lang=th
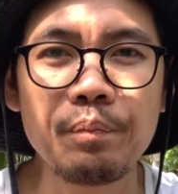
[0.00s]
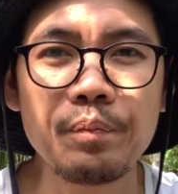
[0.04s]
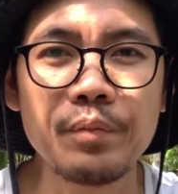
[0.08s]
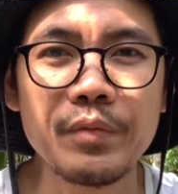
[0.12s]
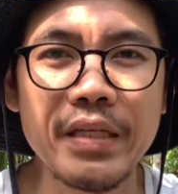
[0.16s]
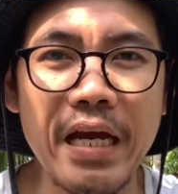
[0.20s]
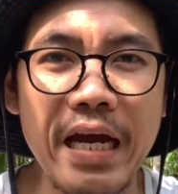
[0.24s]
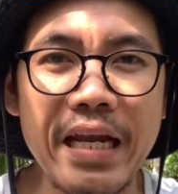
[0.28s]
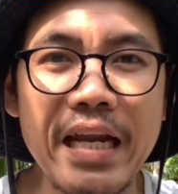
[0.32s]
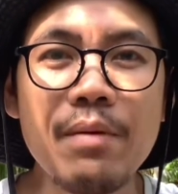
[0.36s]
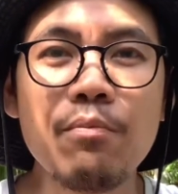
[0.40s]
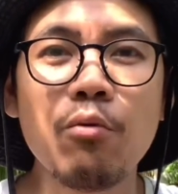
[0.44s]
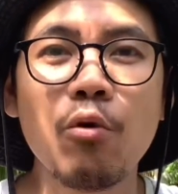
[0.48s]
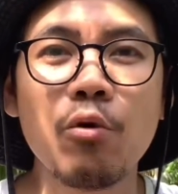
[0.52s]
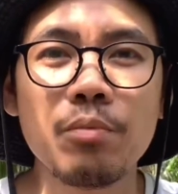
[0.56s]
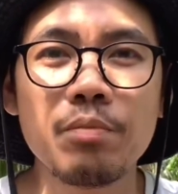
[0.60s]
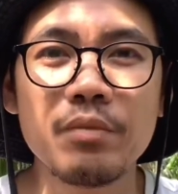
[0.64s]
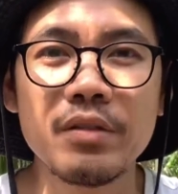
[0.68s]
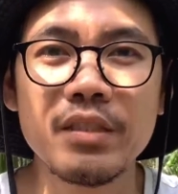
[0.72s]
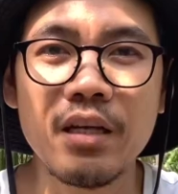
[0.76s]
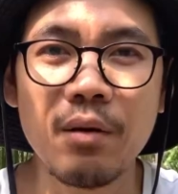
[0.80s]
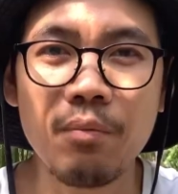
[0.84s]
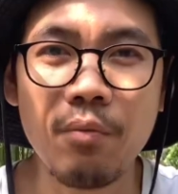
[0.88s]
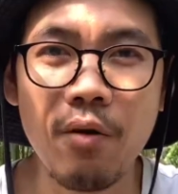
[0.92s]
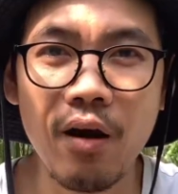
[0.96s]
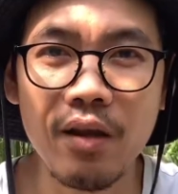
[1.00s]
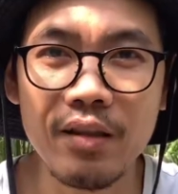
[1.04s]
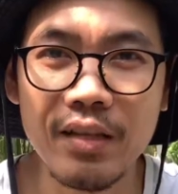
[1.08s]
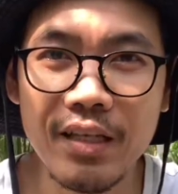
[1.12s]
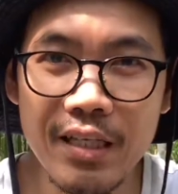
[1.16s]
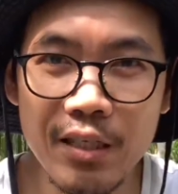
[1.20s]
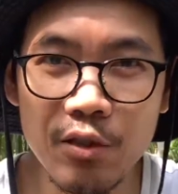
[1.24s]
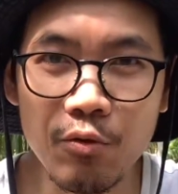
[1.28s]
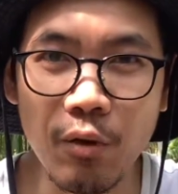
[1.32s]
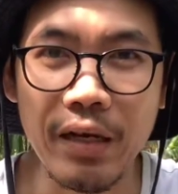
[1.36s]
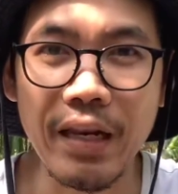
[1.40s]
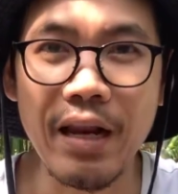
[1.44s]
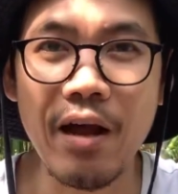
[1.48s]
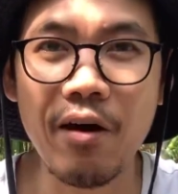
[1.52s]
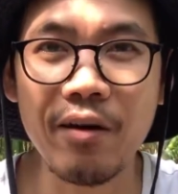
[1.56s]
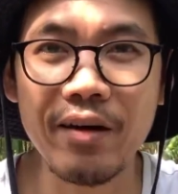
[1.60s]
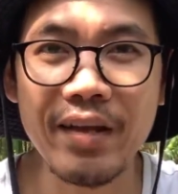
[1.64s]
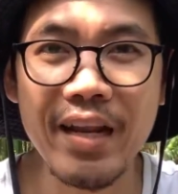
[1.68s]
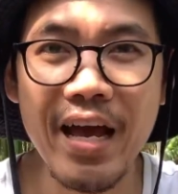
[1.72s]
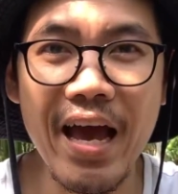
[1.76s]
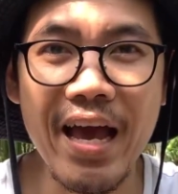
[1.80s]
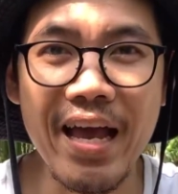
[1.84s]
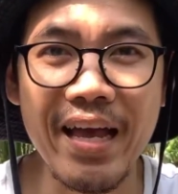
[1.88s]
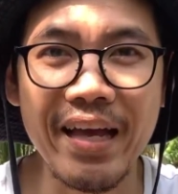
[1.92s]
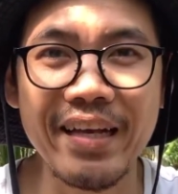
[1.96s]
ใช้ได้ผลเฉพาะที่ส่วนเราก็
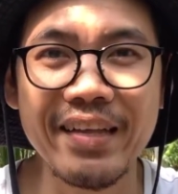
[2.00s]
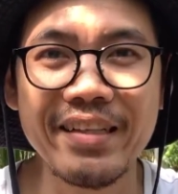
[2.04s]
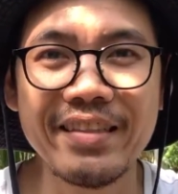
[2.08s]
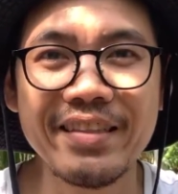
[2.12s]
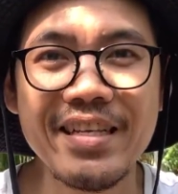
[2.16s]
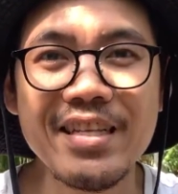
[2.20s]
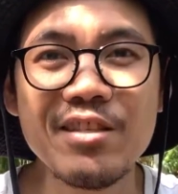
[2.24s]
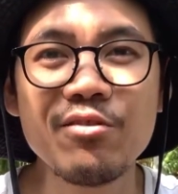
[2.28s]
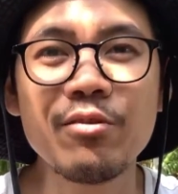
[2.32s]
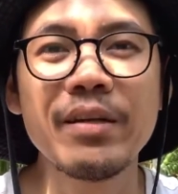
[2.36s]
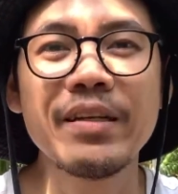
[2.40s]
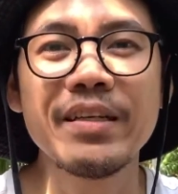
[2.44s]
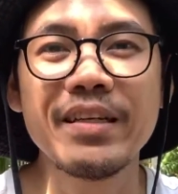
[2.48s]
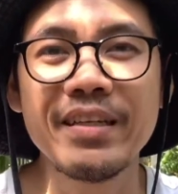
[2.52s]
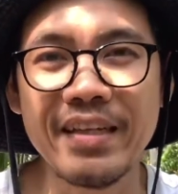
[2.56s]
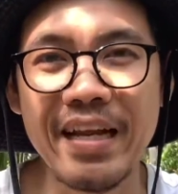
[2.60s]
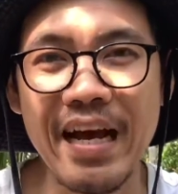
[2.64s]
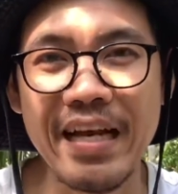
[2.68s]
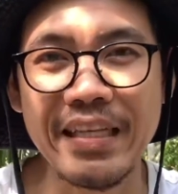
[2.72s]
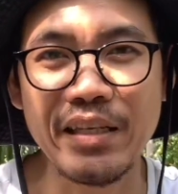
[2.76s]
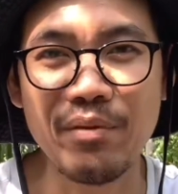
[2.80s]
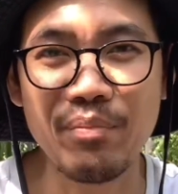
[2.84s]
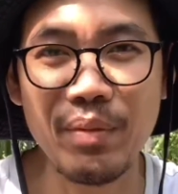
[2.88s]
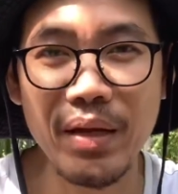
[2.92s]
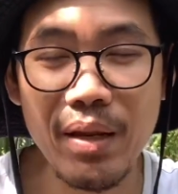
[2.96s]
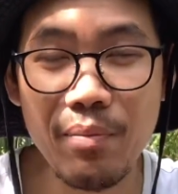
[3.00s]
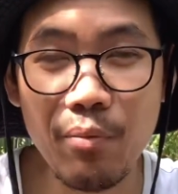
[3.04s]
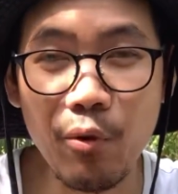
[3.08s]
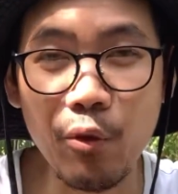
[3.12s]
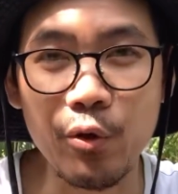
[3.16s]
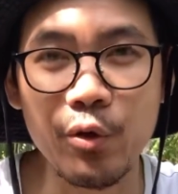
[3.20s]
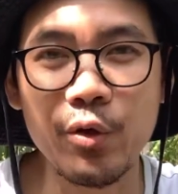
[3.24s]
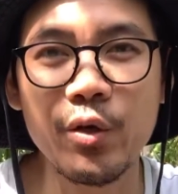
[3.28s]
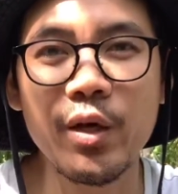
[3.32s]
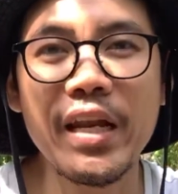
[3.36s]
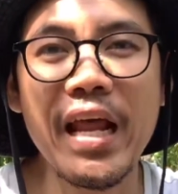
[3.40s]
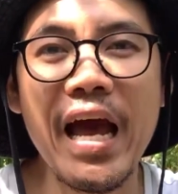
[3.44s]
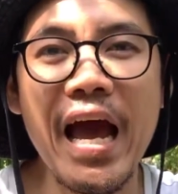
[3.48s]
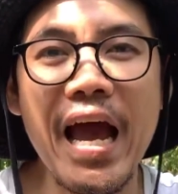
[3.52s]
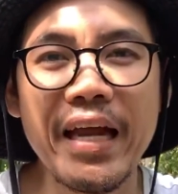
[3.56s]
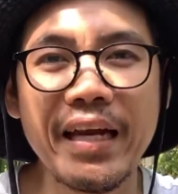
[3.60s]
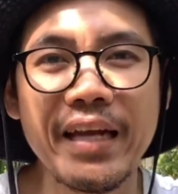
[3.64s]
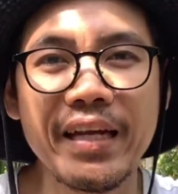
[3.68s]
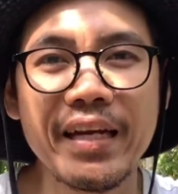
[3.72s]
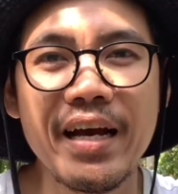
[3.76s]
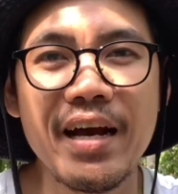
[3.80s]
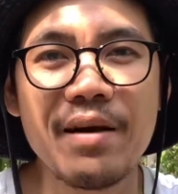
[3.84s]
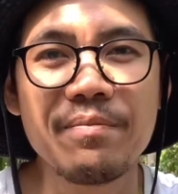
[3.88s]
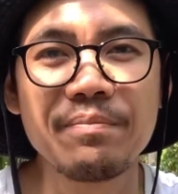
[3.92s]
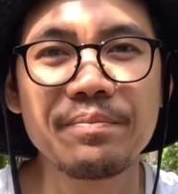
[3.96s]
ได้ ที่ส่วนอื่นอาจจะไม่ได้ผลก็ได้
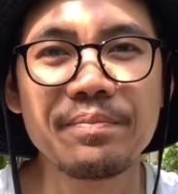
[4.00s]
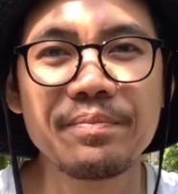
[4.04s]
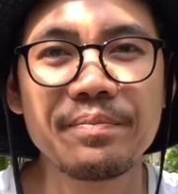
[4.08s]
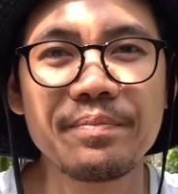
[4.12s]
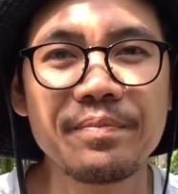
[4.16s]
นะครับ